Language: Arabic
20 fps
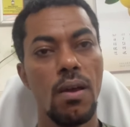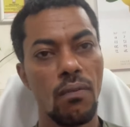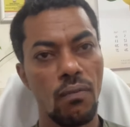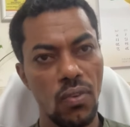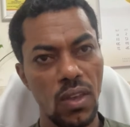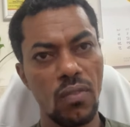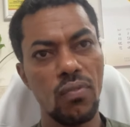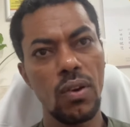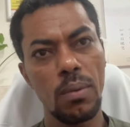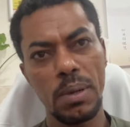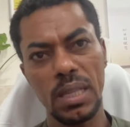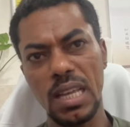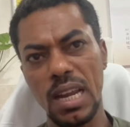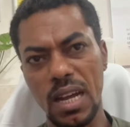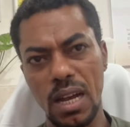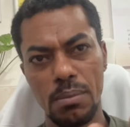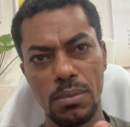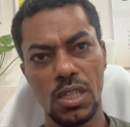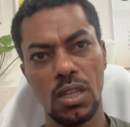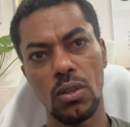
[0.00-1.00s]
فيك في المطار
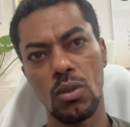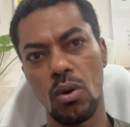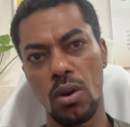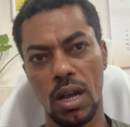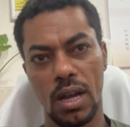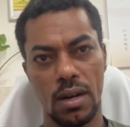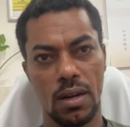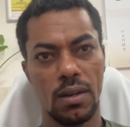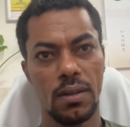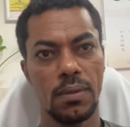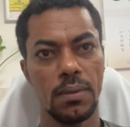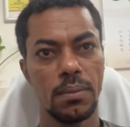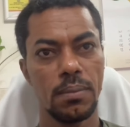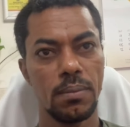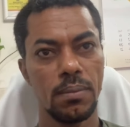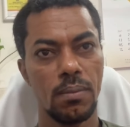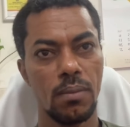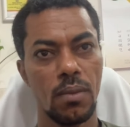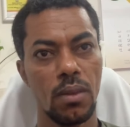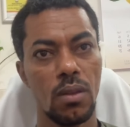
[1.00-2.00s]
50 دولار
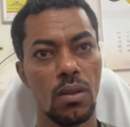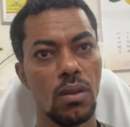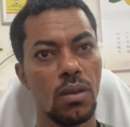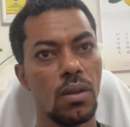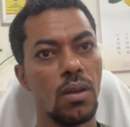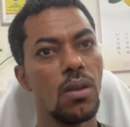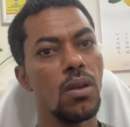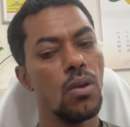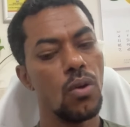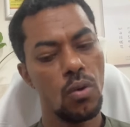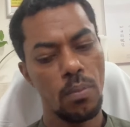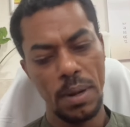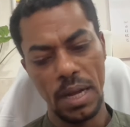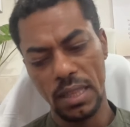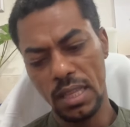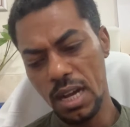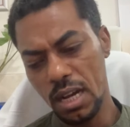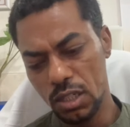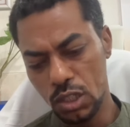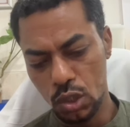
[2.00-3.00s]

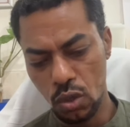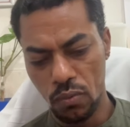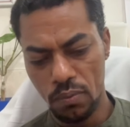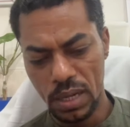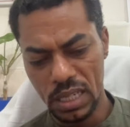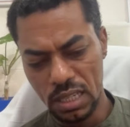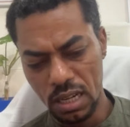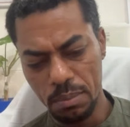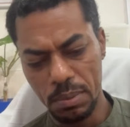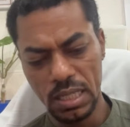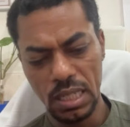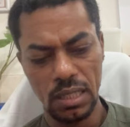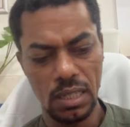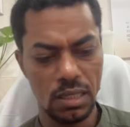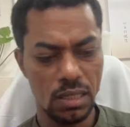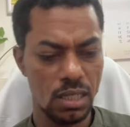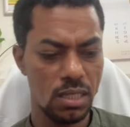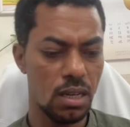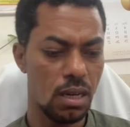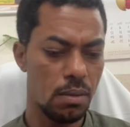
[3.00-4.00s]
بعدك شوف بعدك بتقدر
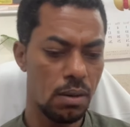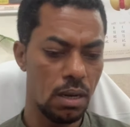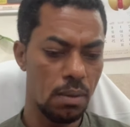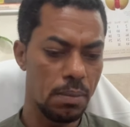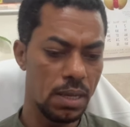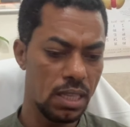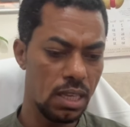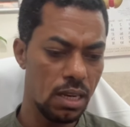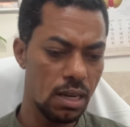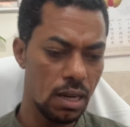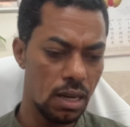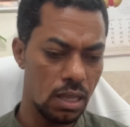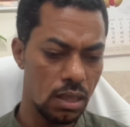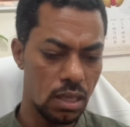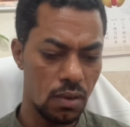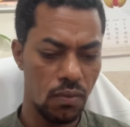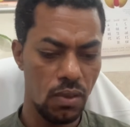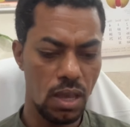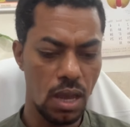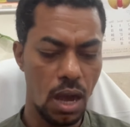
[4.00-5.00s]
تصل للمدينه اللي
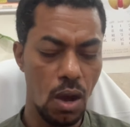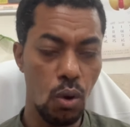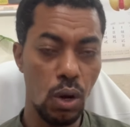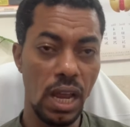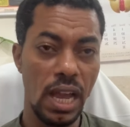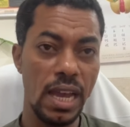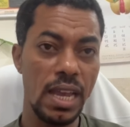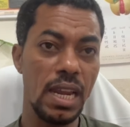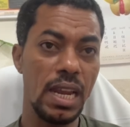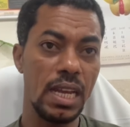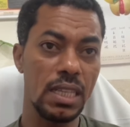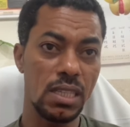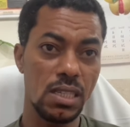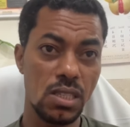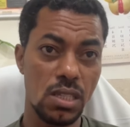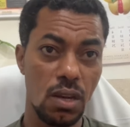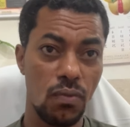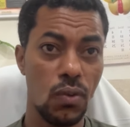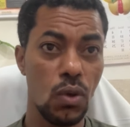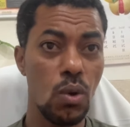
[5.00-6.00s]
انت فيها او الحي اللي
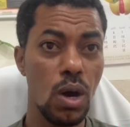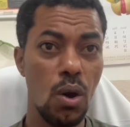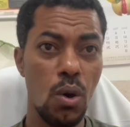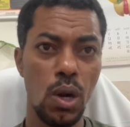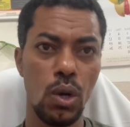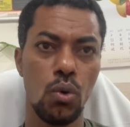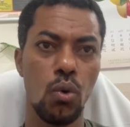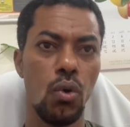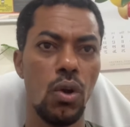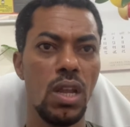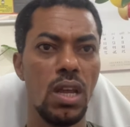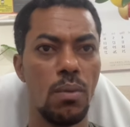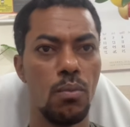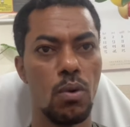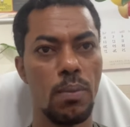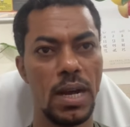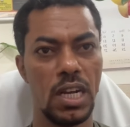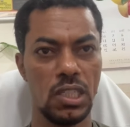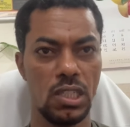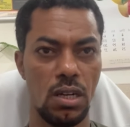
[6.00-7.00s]
حتنزل فيه او الكليه
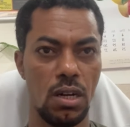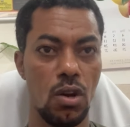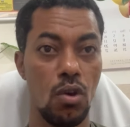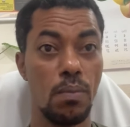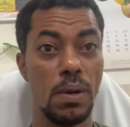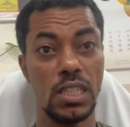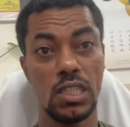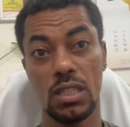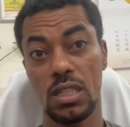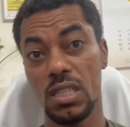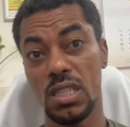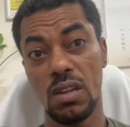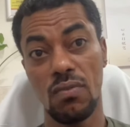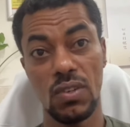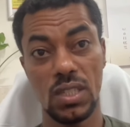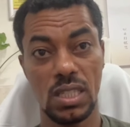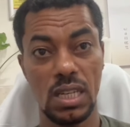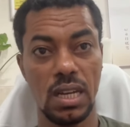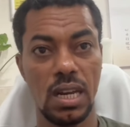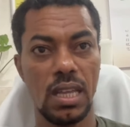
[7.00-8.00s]
مباشر لو ماشي تنزل
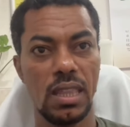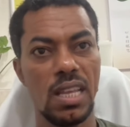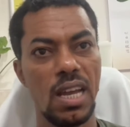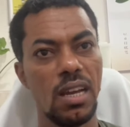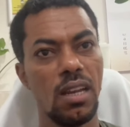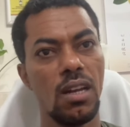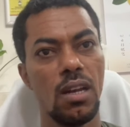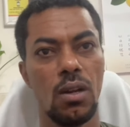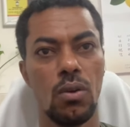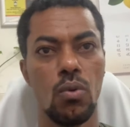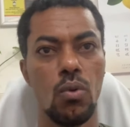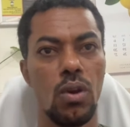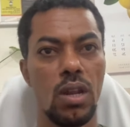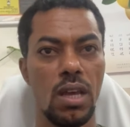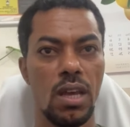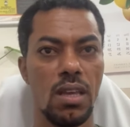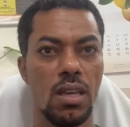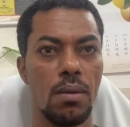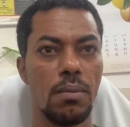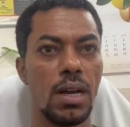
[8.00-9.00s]
في السكن الداخلي
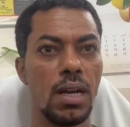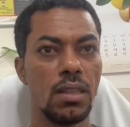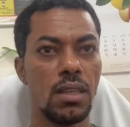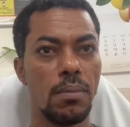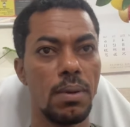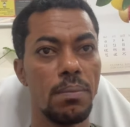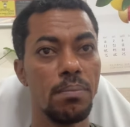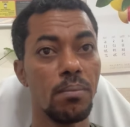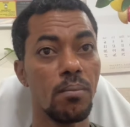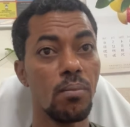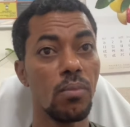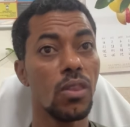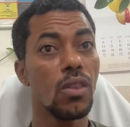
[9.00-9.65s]
للكليه يا جماعه تمام